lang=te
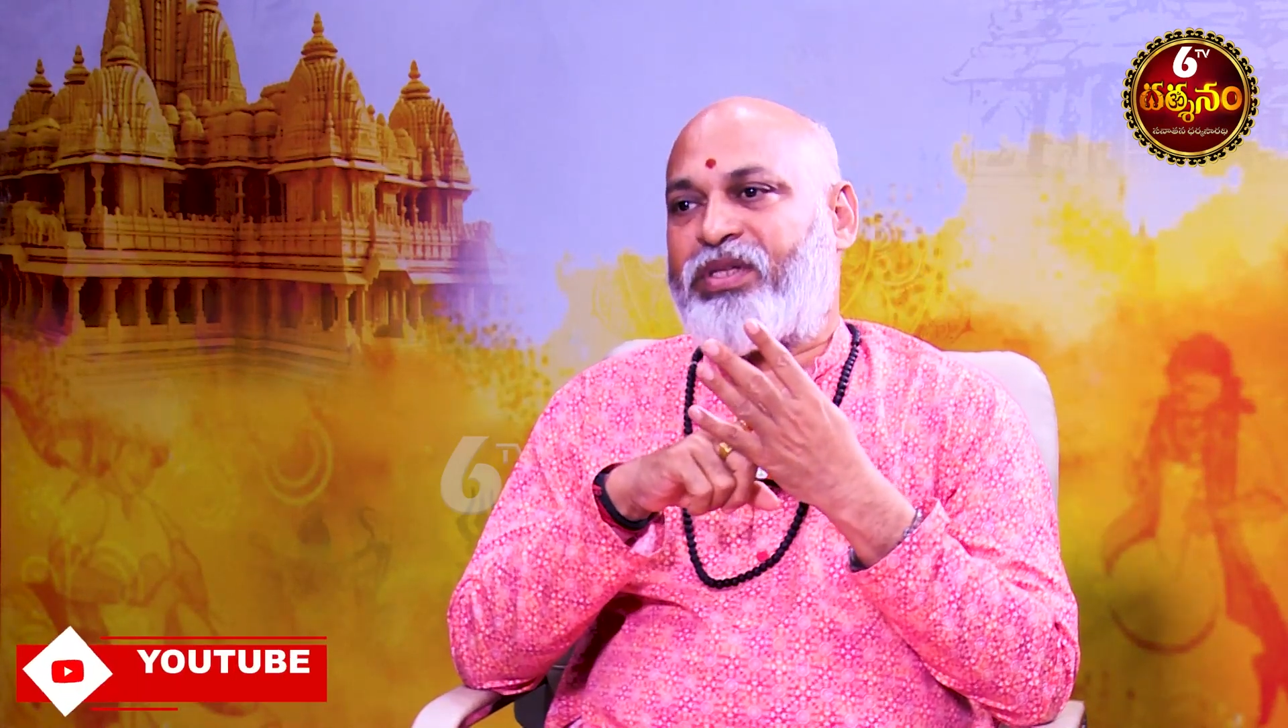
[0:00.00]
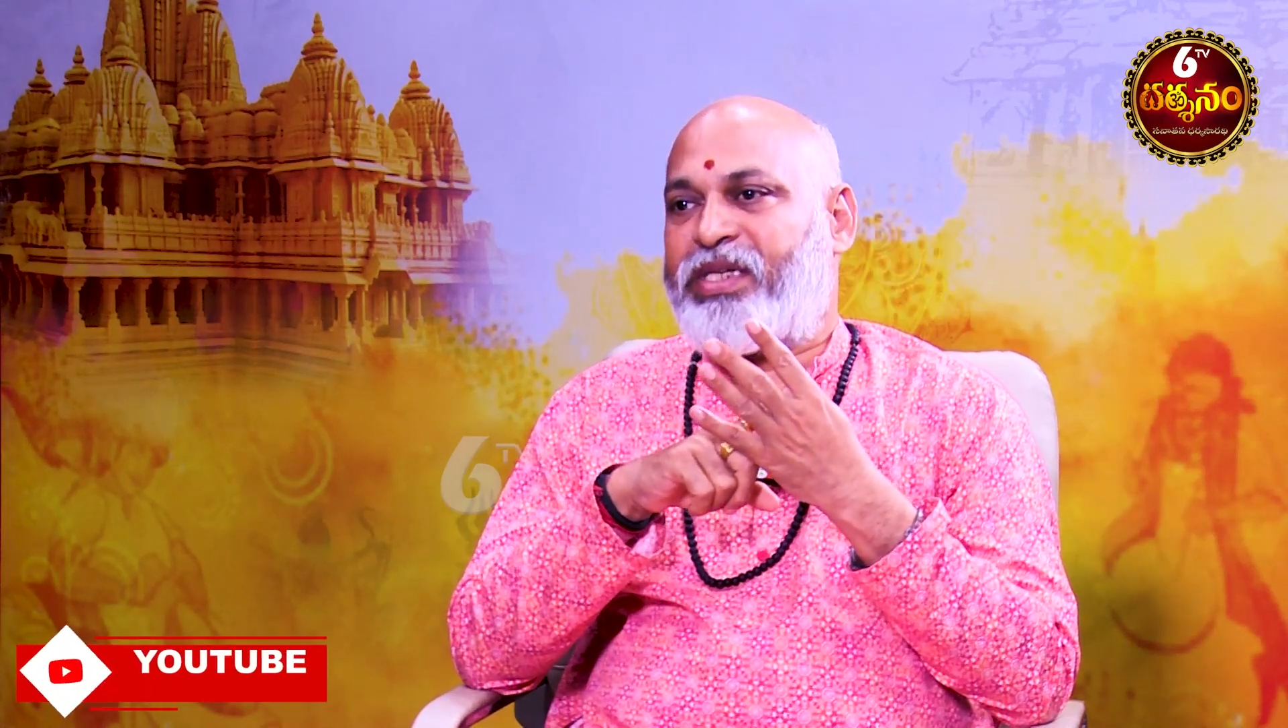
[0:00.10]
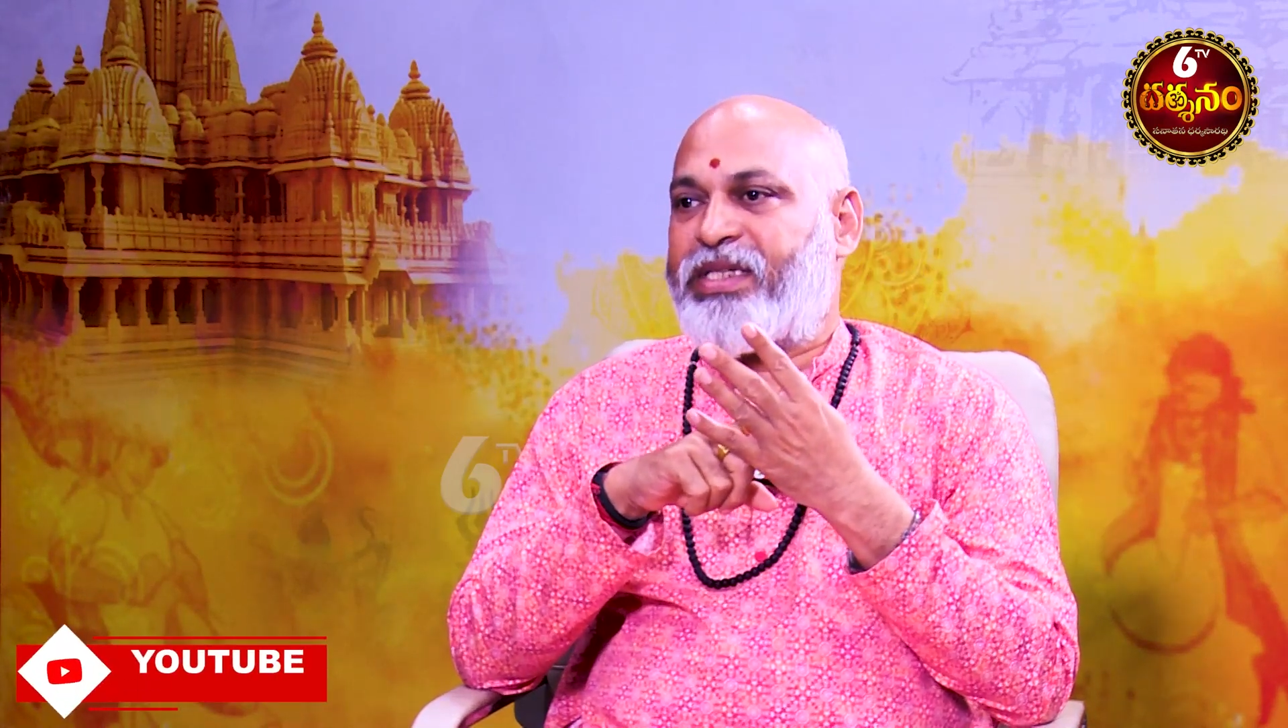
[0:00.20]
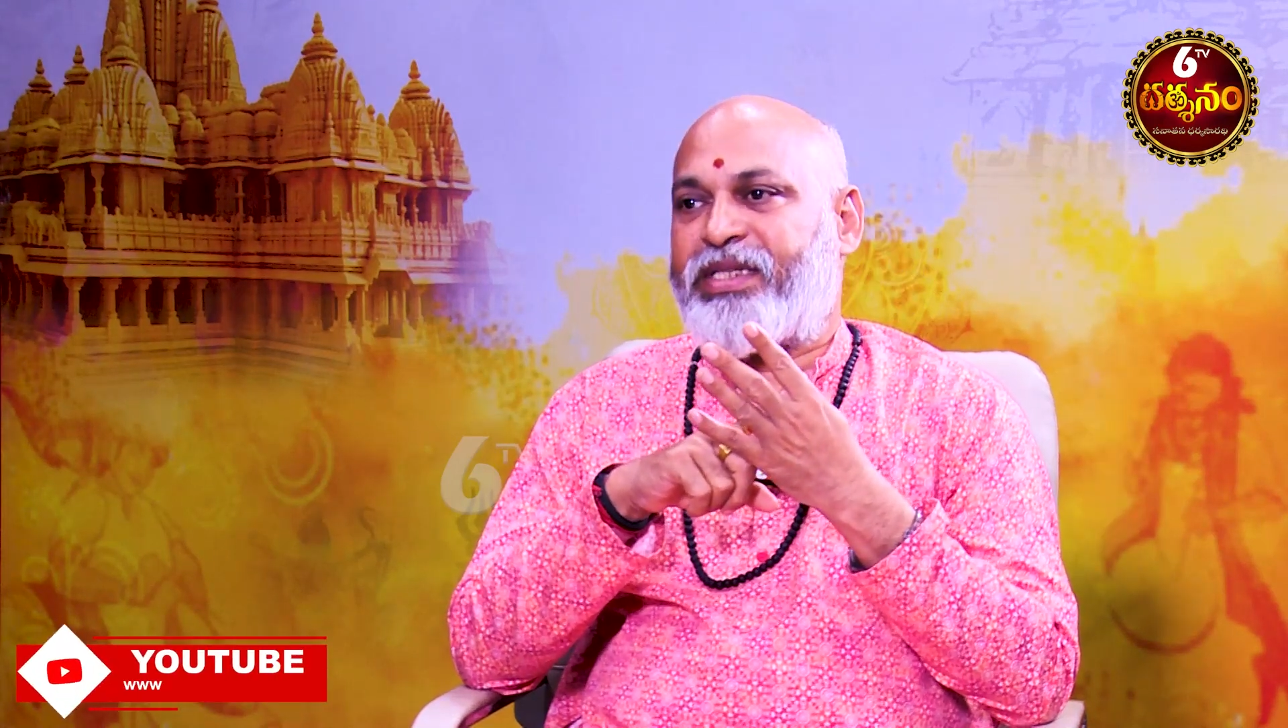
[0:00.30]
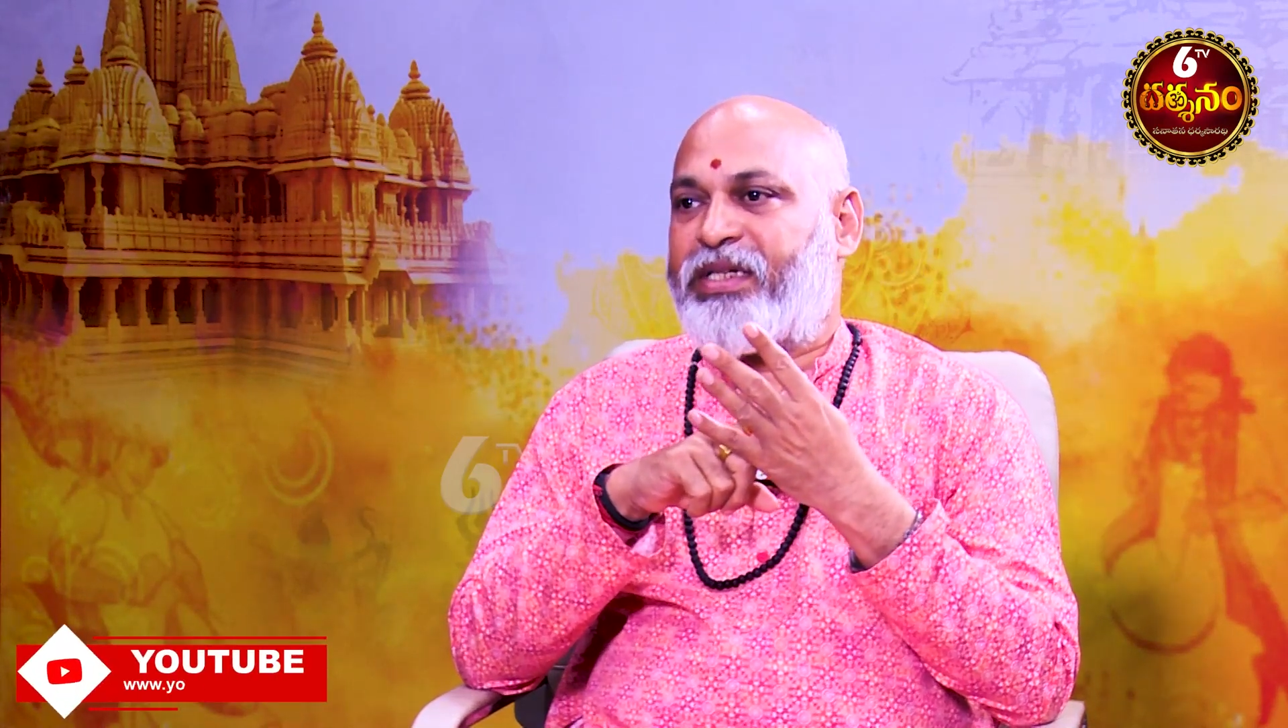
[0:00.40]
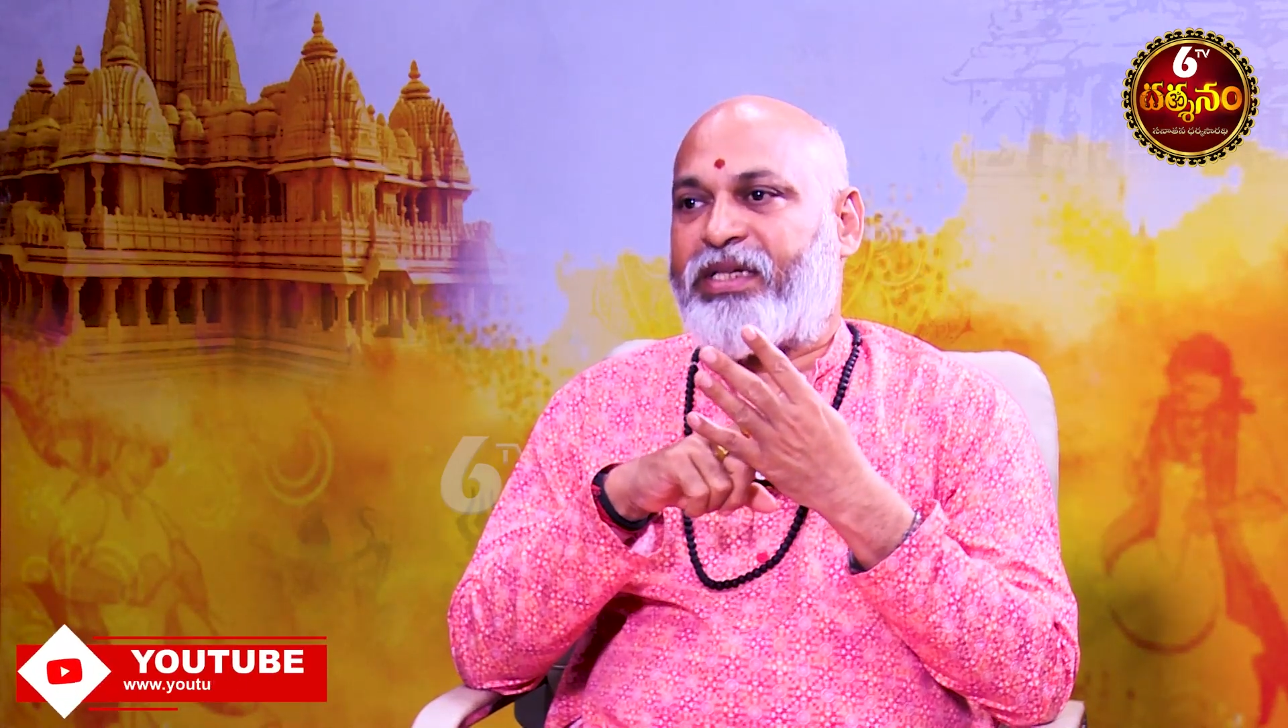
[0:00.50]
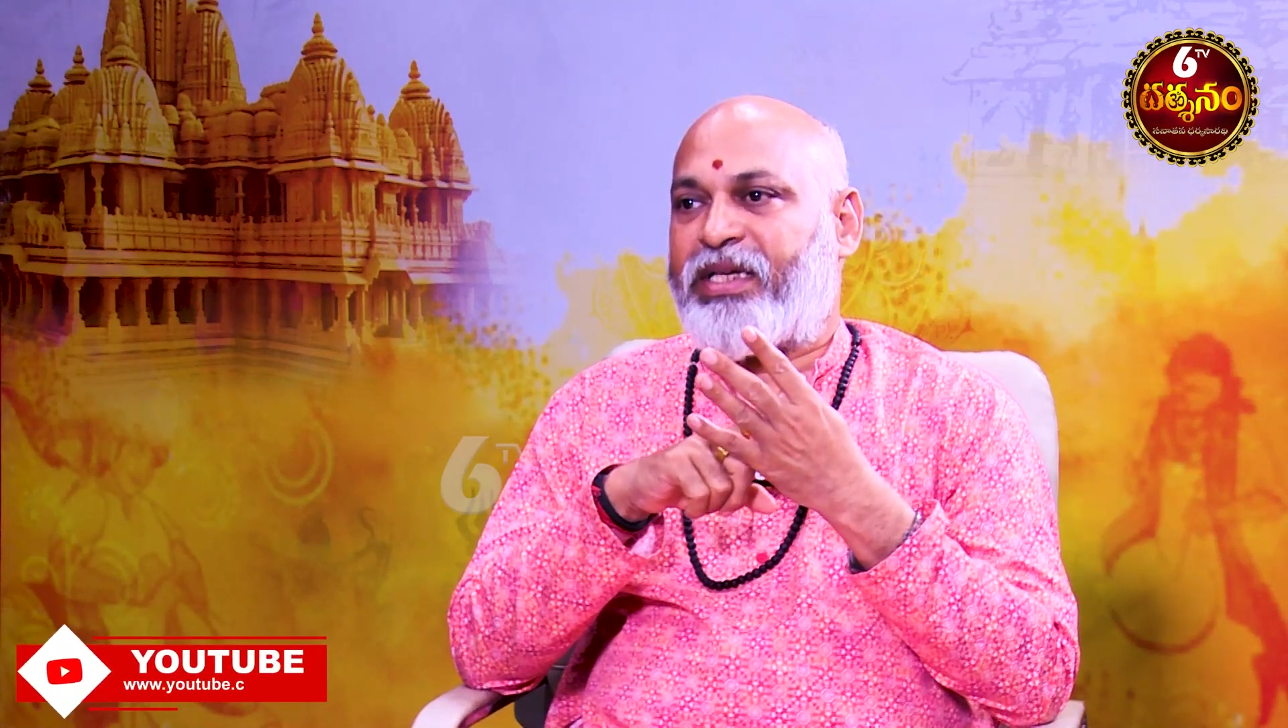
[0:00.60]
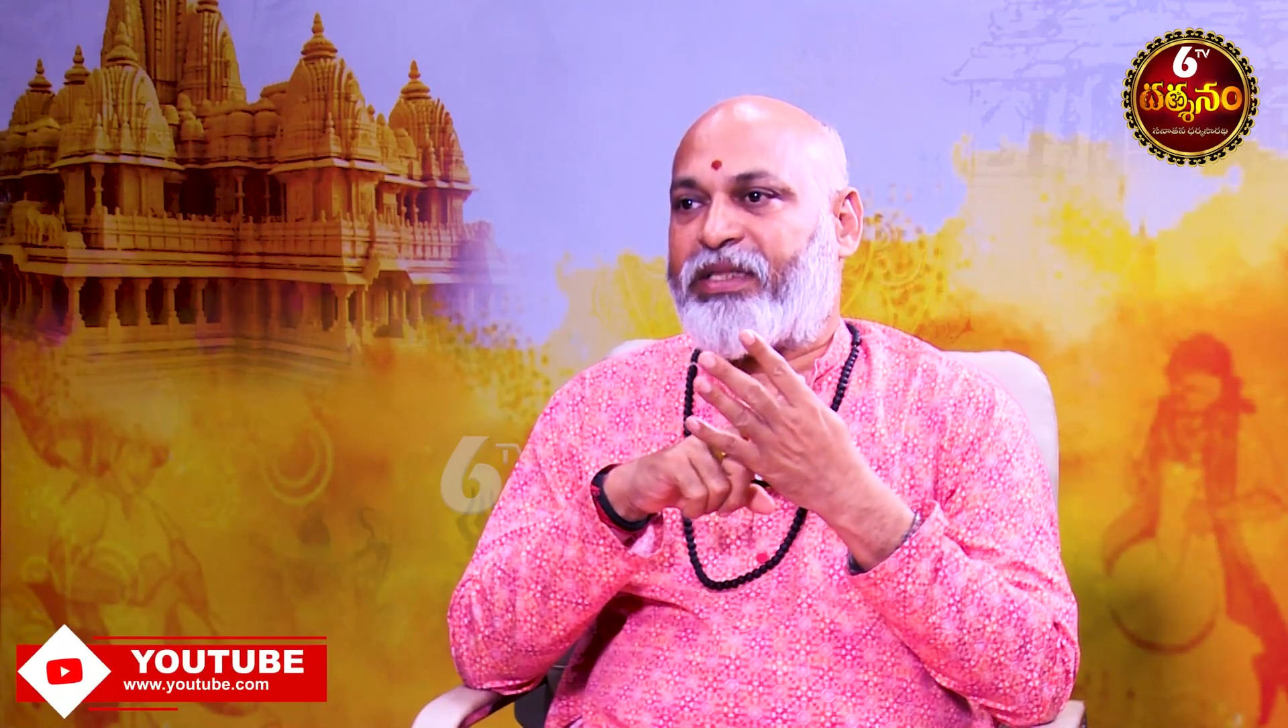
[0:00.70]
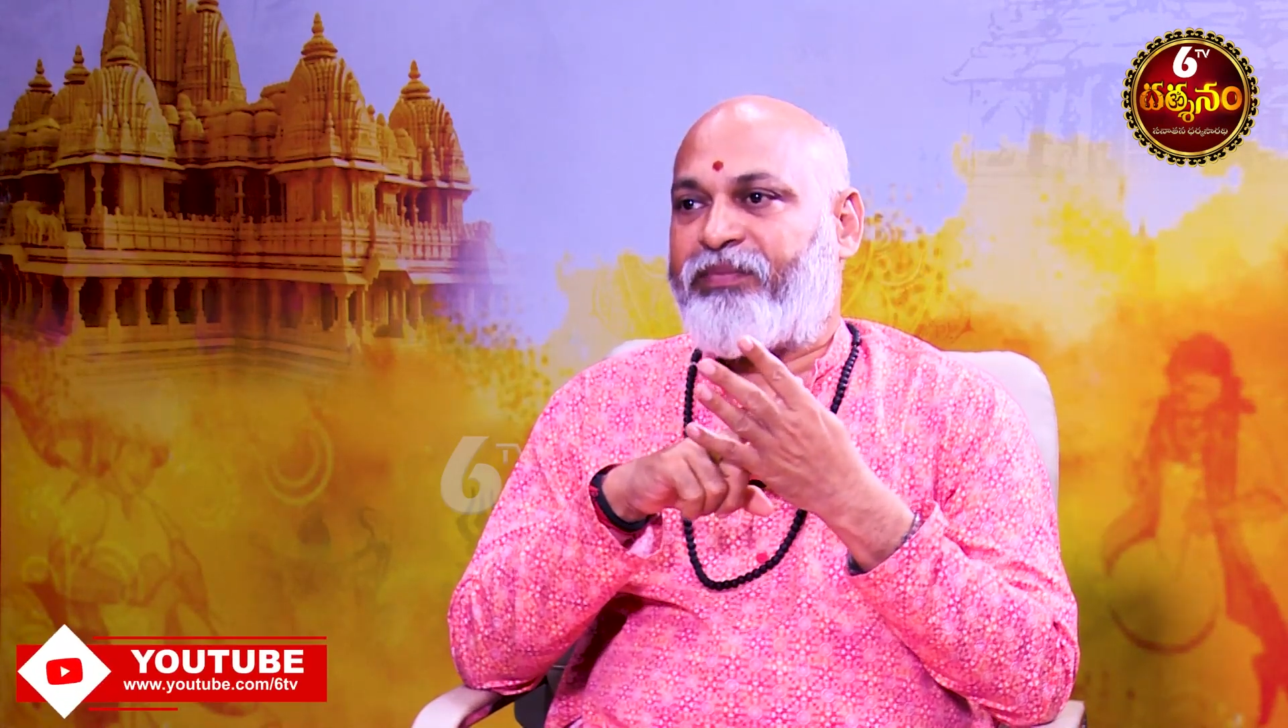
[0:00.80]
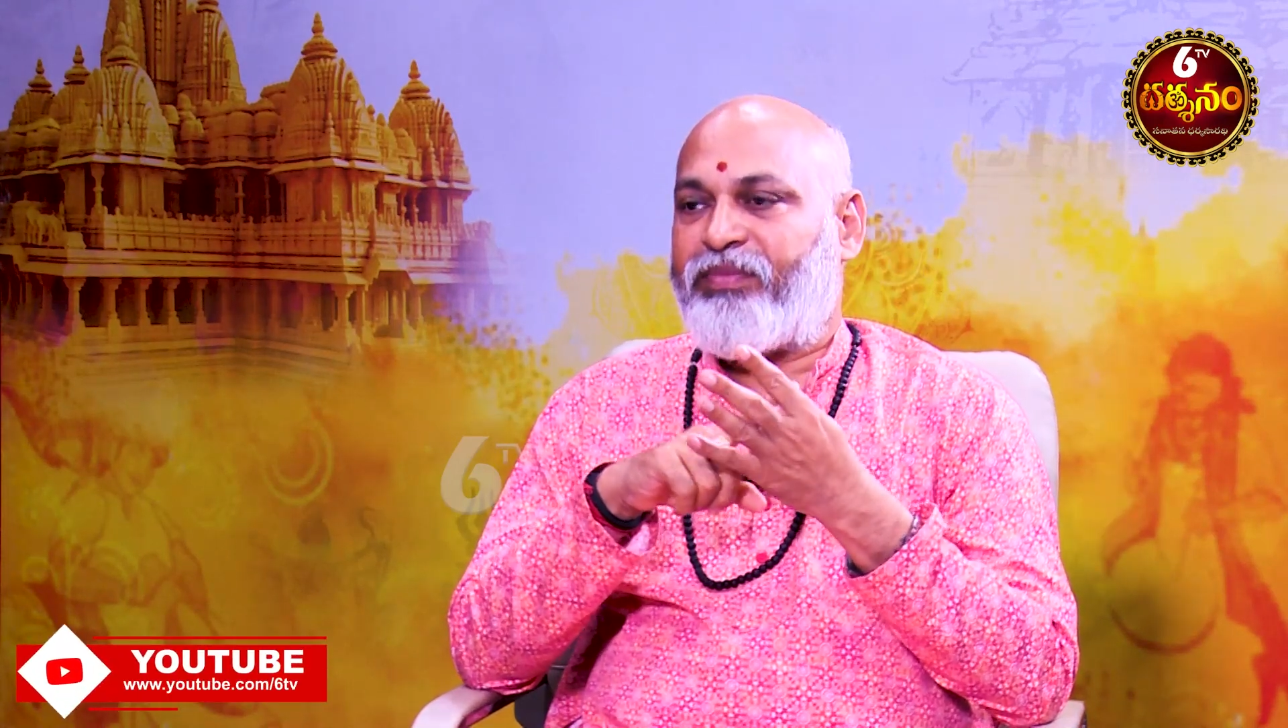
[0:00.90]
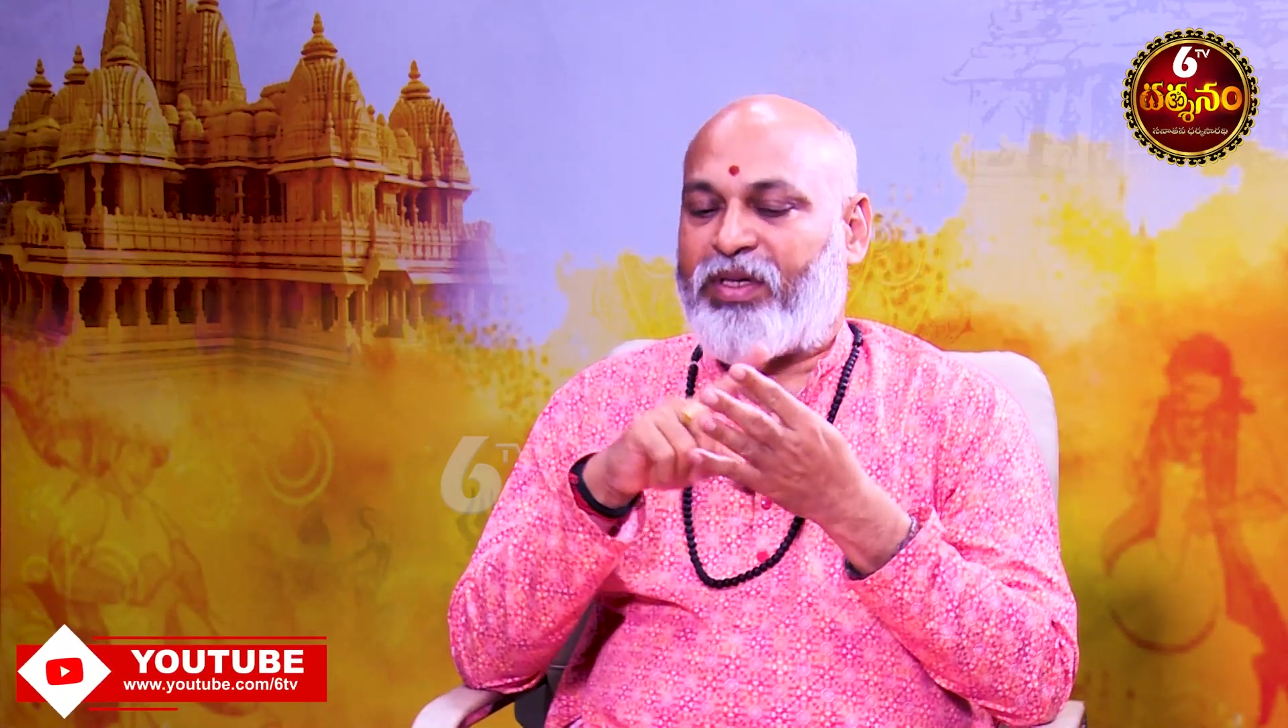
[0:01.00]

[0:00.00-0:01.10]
చేసినట్లయితే